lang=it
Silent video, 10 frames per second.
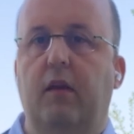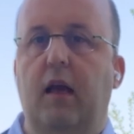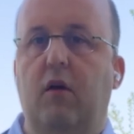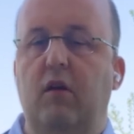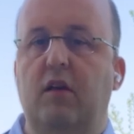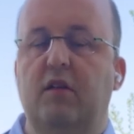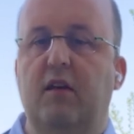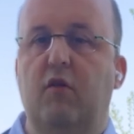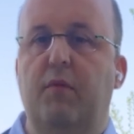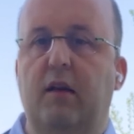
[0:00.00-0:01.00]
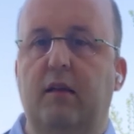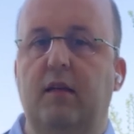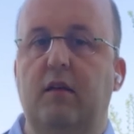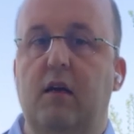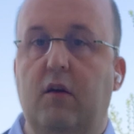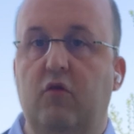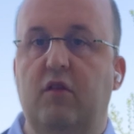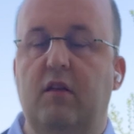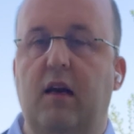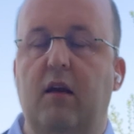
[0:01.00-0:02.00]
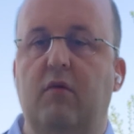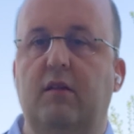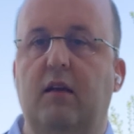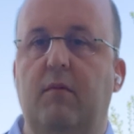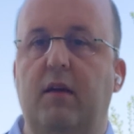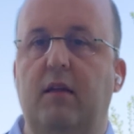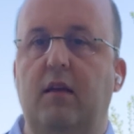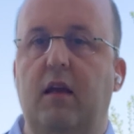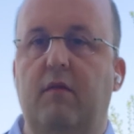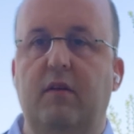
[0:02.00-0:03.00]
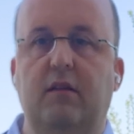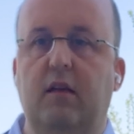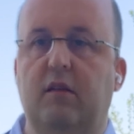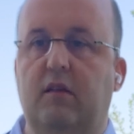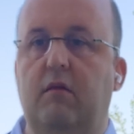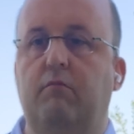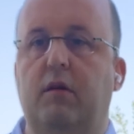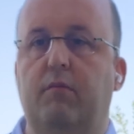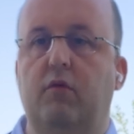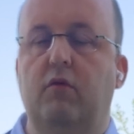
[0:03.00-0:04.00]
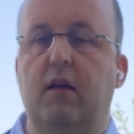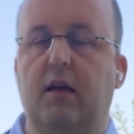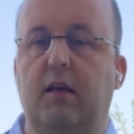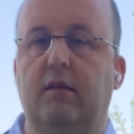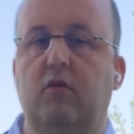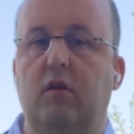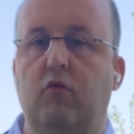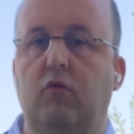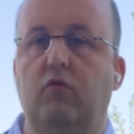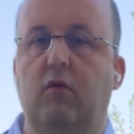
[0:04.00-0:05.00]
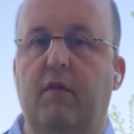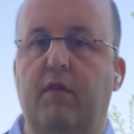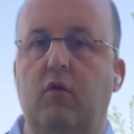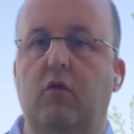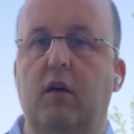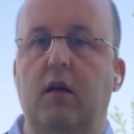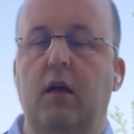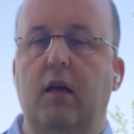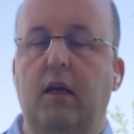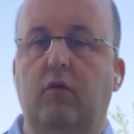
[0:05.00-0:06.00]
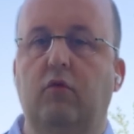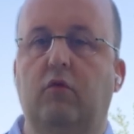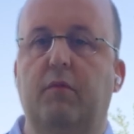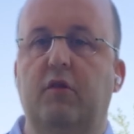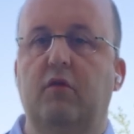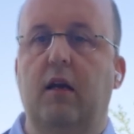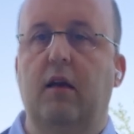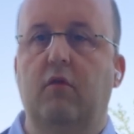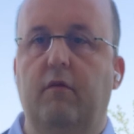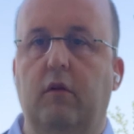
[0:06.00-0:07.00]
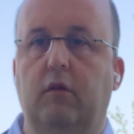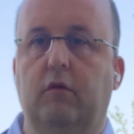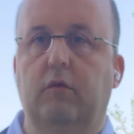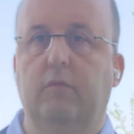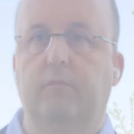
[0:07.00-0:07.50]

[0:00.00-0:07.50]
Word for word: È quindi necessario per le aziende riconsiderare questi elementi e investire sempre più nella creazione di cultura e valori in tutto il personale coinvolto.